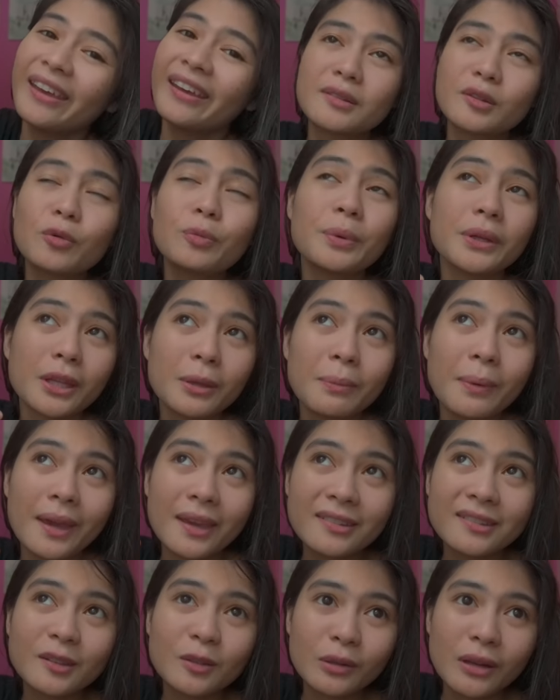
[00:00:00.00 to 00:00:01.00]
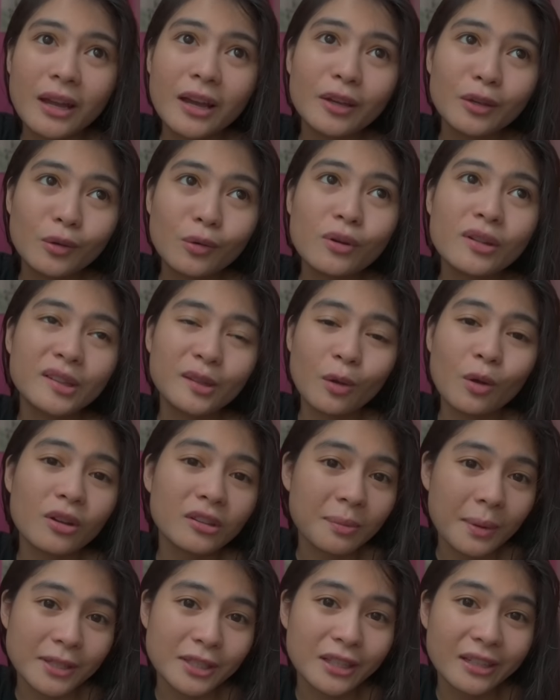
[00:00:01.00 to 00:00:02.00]
So, binibase ko lang yung gusto kong
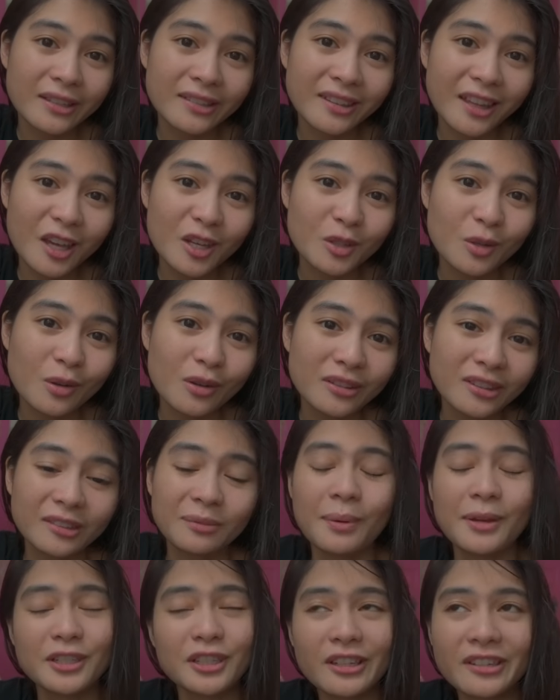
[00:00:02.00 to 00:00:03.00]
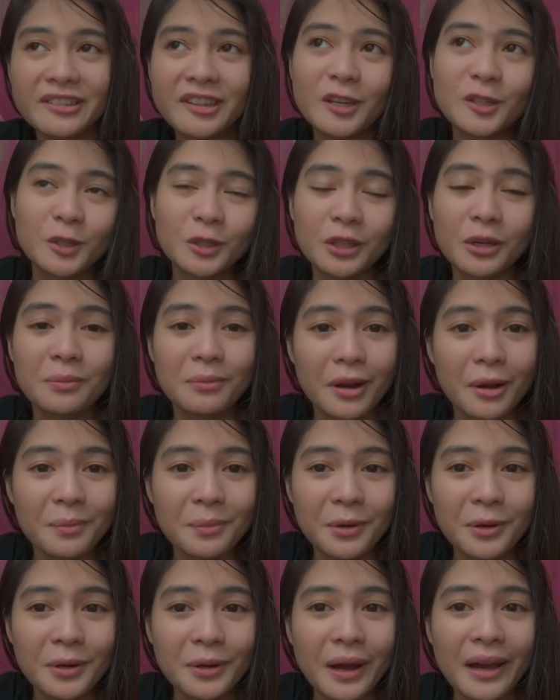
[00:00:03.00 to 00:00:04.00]
specialization sa specialization ng
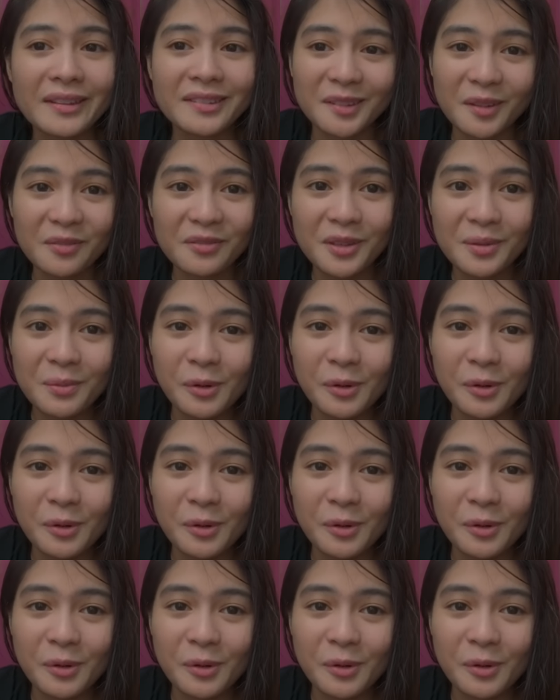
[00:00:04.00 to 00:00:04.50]
mom ko as of the